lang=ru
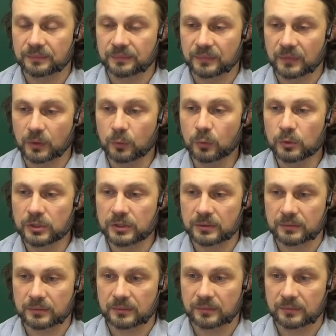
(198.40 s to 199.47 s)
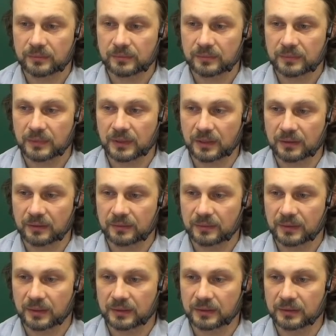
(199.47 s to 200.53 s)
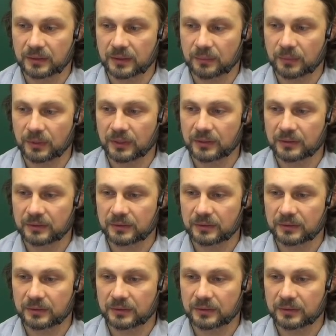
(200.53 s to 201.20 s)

курс. Так, один комплект.